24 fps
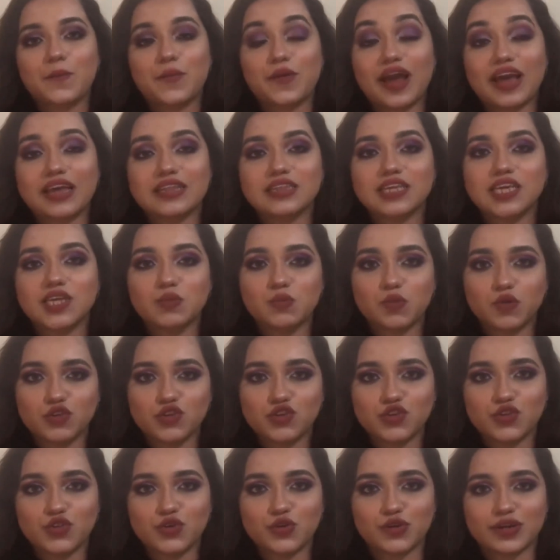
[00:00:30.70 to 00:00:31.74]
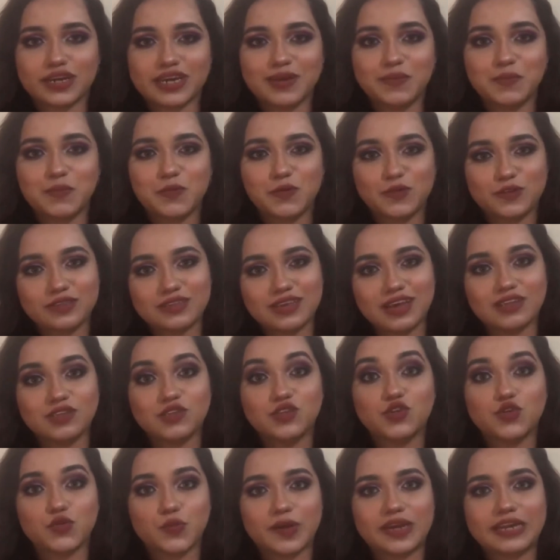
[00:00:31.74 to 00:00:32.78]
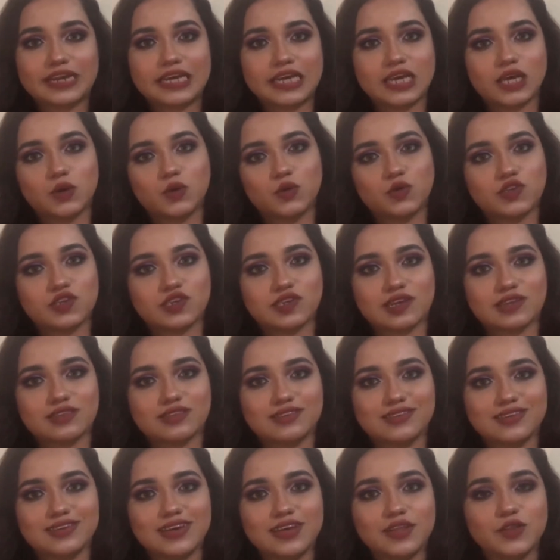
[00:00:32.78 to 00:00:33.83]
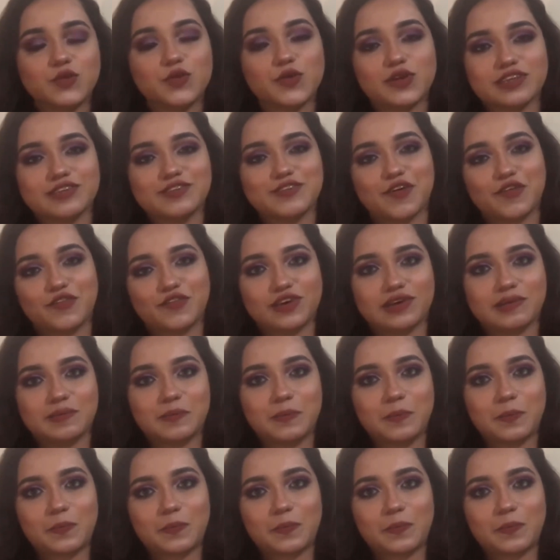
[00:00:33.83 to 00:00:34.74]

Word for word: প্রায় তিন বছর ধরে মুস্কান জুবেরিকে খুঁজে যাচ্ছে নূরে সফা